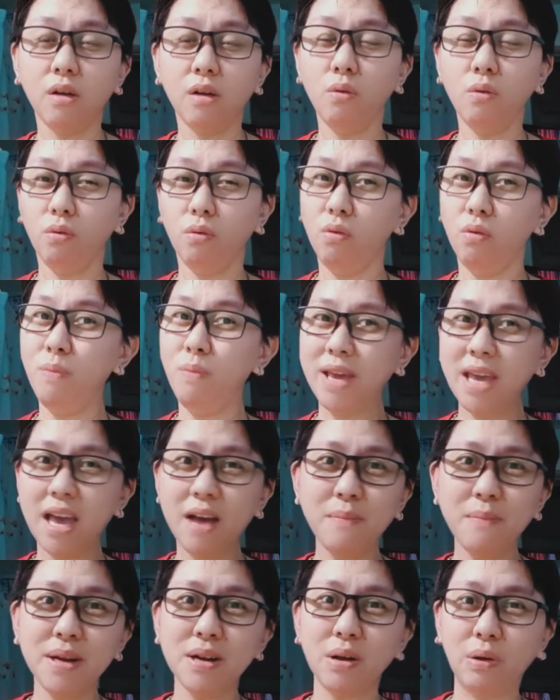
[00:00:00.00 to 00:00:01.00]
Kung
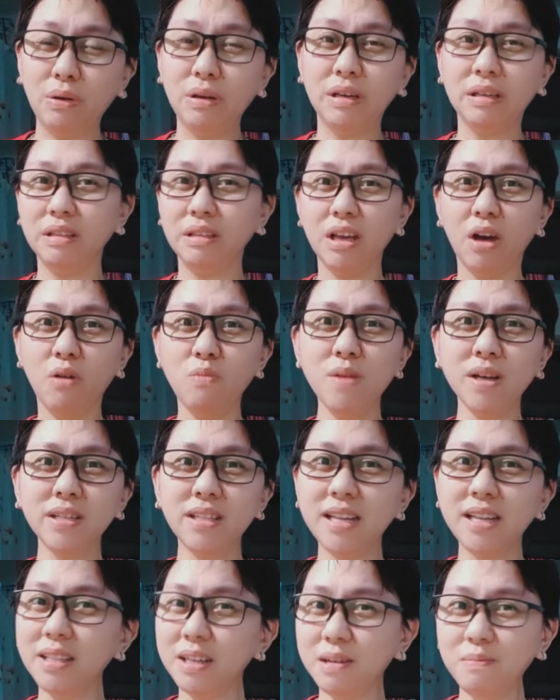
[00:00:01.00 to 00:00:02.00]
mayaman ako, hindi ako
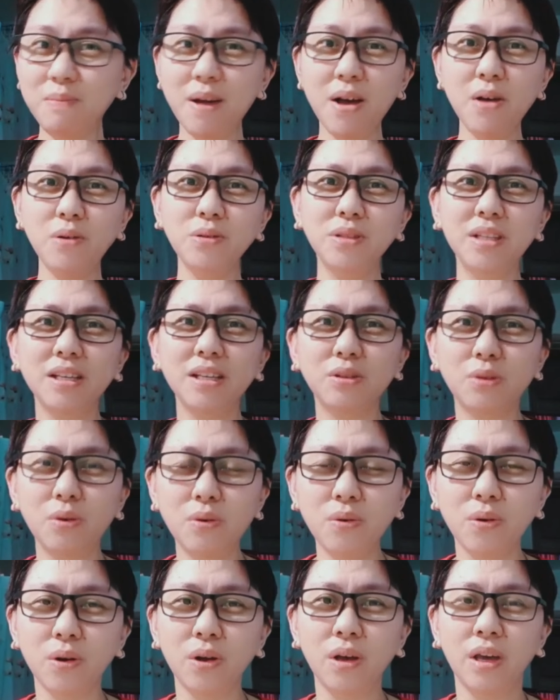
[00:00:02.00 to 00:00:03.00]
magtatrabaho
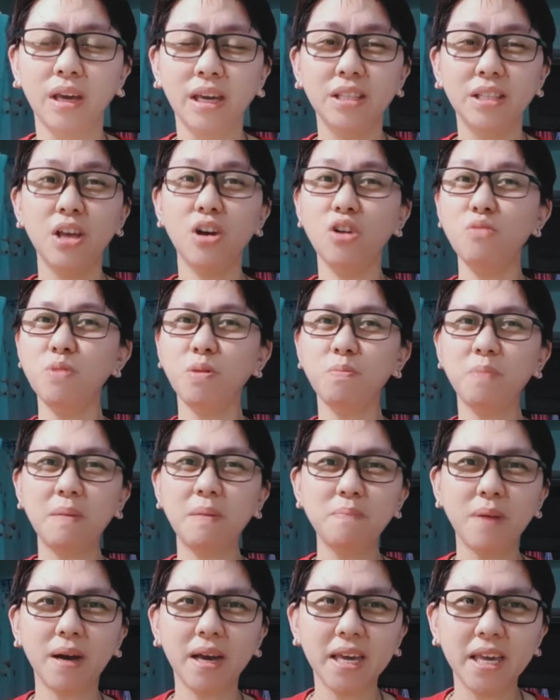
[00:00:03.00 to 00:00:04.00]
dito. Hindi ako
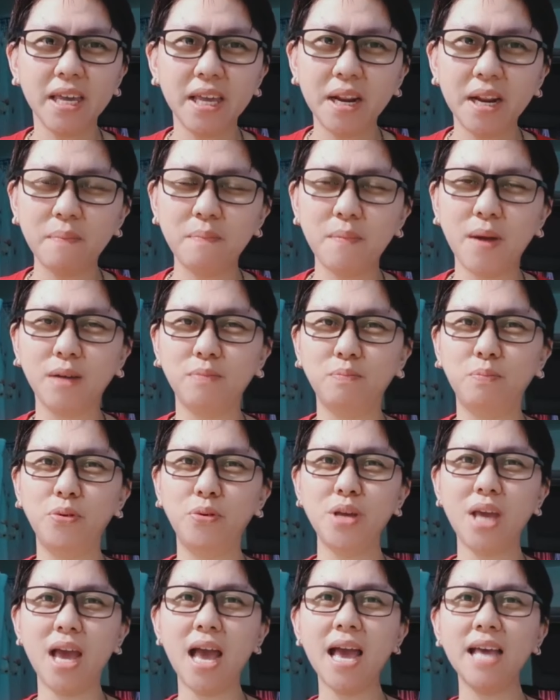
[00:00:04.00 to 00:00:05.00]
magpapakahirap
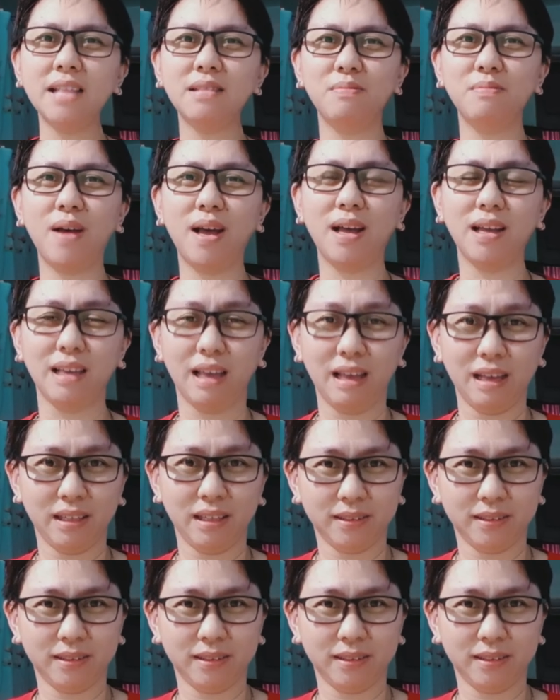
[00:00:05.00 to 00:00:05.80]
magpuyat, mag,